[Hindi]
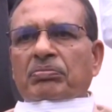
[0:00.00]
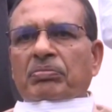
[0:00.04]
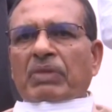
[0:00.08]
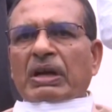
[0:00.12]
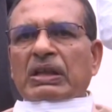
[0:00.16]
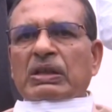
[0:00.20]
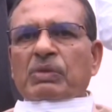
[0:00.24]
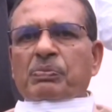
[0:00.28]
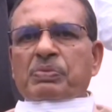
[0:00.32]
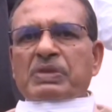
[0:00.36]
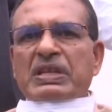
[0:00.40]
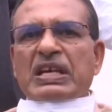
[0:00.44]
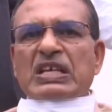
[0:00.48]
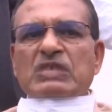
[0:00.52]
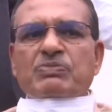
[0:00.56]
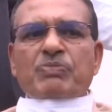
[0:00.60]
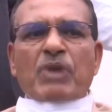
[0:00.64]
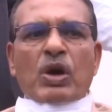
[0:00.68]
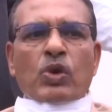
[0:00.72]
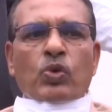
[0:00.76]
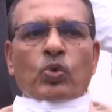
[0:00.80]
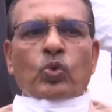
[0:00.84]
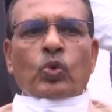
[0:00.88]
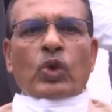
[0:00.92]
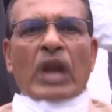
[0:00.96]
मध्य प्रदेश
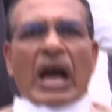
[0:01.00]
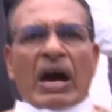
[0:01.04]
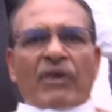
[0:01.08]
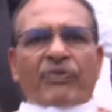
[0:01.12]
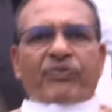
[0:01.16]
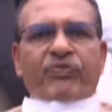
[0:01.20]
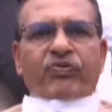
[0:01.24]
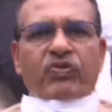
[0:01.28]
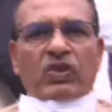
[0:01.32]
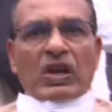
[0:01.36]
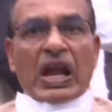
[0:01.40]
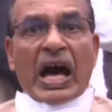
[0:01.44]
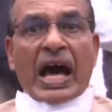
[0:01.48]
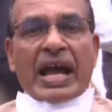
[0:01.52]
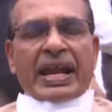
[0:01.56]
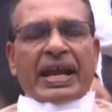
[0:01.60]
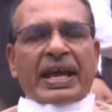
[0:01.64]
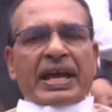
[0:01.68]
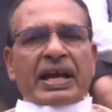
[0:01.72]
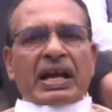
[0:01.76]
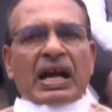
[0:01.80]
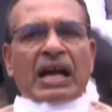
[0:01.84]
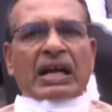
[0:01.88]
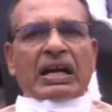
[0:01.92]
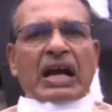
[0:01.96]
में रूल ऑफ लॉ
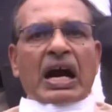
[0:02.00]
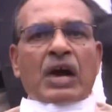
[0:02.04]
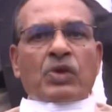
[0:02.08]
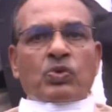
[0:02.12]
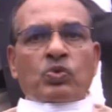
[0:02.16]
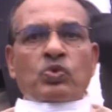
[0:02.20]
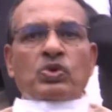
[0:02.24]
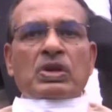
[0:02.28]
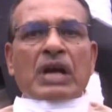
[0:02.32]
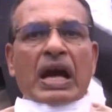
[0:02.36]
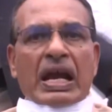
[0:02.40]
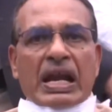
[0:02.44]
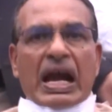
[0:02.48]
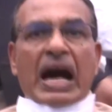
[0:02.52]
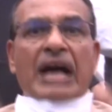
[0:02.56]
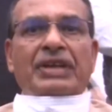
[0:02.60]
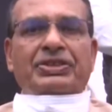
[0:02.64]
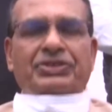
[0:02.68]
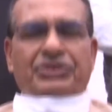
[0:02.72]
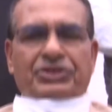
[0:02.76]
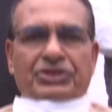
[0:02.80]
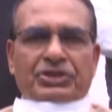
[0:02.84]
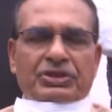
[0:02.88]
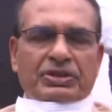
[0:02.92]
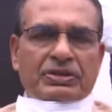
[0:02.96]
रहेगा कानून का
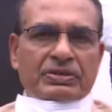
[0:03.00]
राज